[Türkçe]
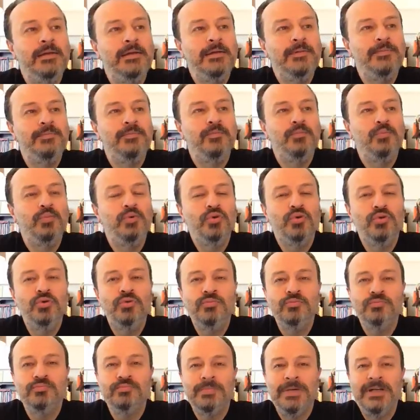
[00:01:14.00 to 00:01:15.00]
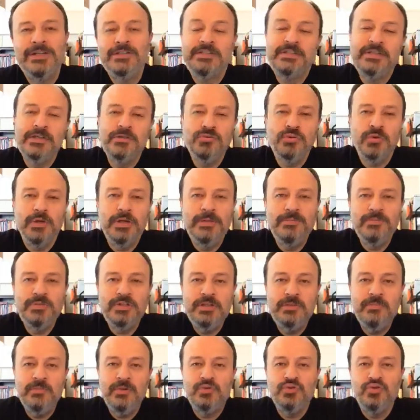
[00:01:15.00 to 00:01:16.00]
bugün hani size
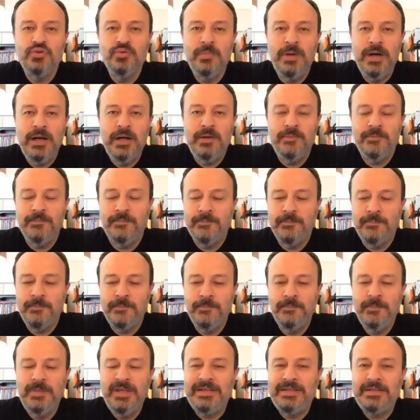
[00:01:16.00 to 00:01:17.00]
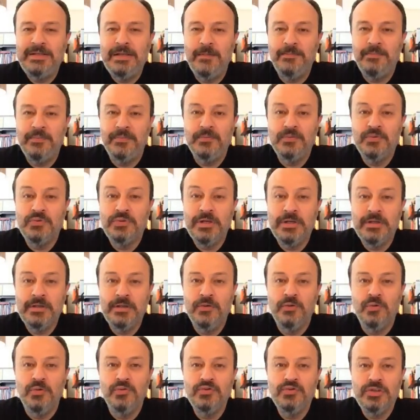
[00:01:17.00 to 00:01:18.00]
söylemiştim ya Cuma bir kitap
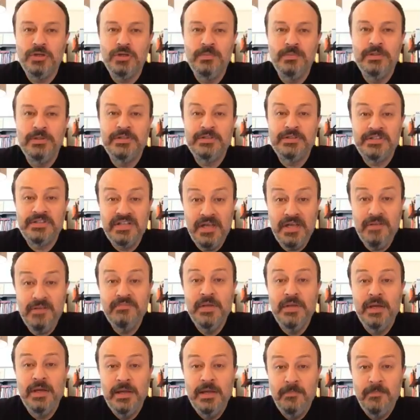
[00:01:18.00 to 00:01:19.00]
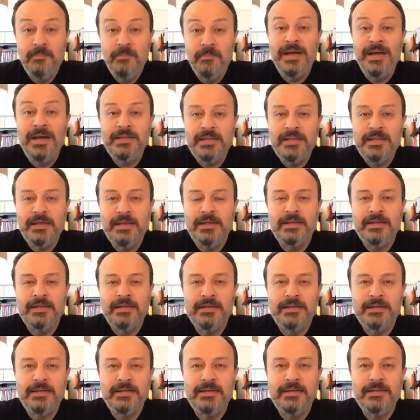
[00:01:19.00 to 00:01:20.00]
üzerine konuşabiliriz diye. Ben de
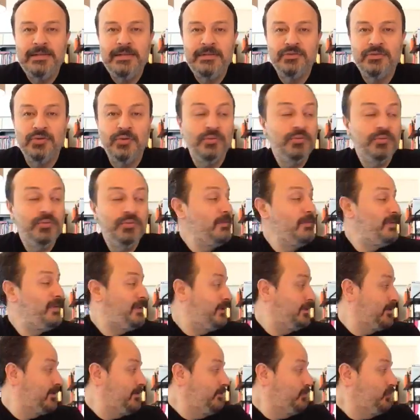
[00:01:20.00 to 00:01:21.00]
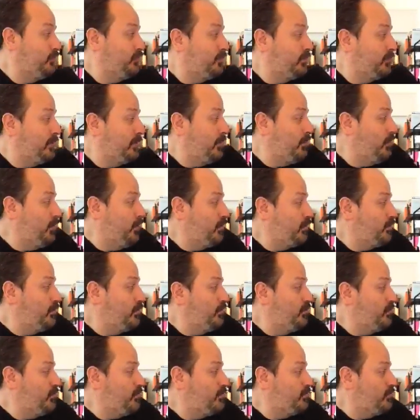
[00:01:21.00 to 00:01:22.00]
e, sonunda bitirdim. Şurada
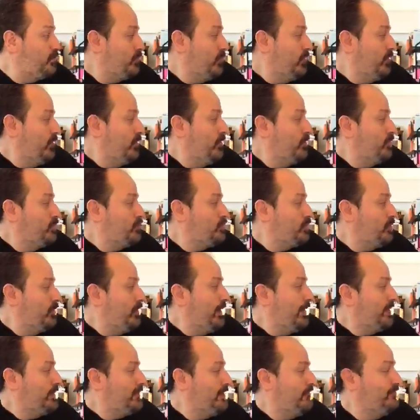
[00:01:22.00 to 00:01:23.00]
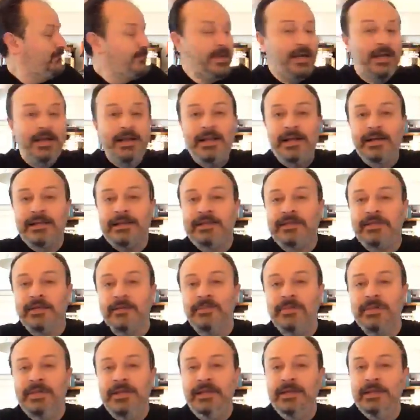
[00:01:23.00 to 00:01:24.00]
gördüğünüz Solak Defterler
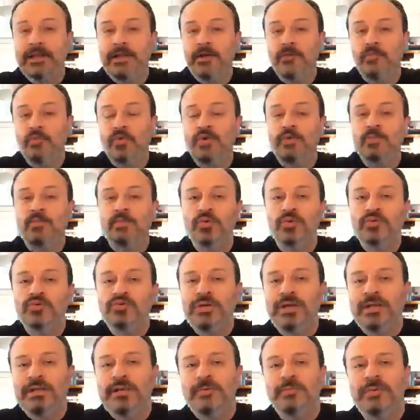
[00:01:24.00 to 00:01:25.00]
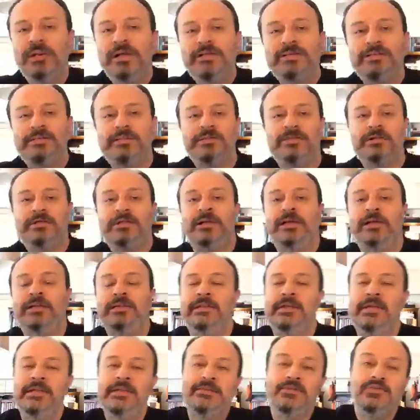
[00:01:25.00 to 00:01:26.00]
kitabını Bugün bunun üzerine biraz
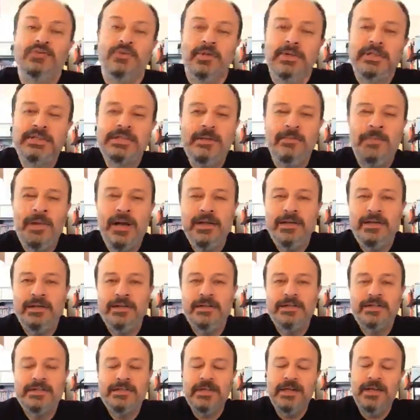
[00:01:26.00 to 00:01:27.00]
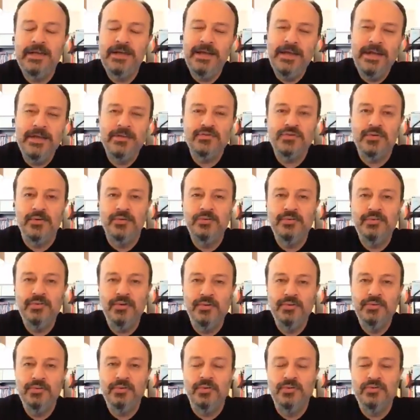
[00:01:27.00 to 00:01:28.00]
yayından sonra zaman kalırsa en sonunda
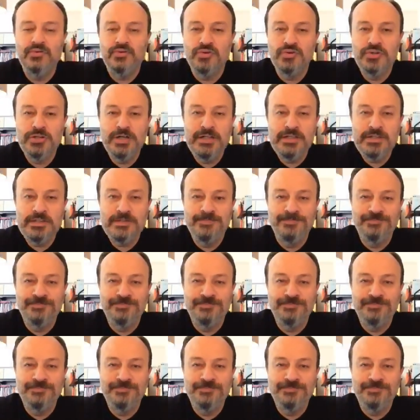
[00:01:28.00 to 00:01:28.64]
onu konuşacağız.